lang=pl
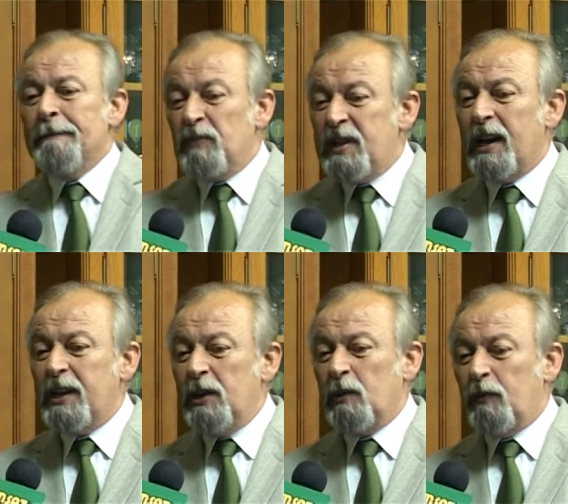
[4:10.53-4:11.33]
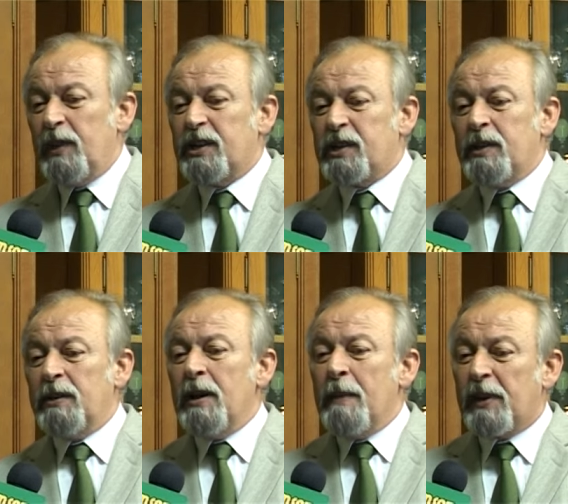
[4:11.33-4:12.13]
jak i również
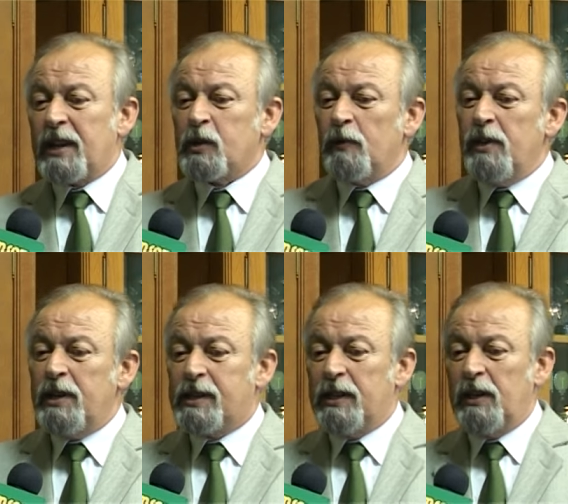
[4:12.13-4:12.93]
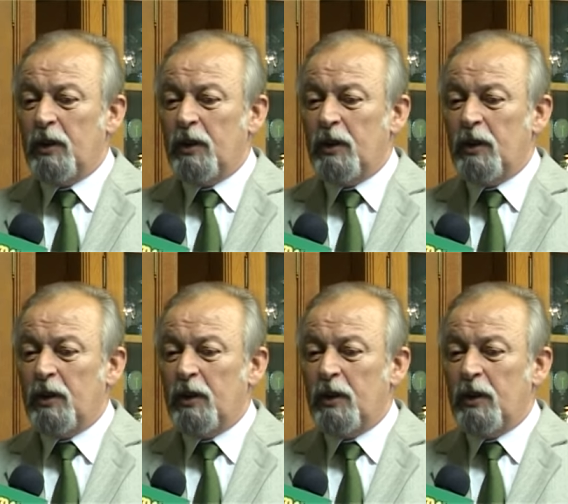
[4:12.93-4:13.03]
pracownicy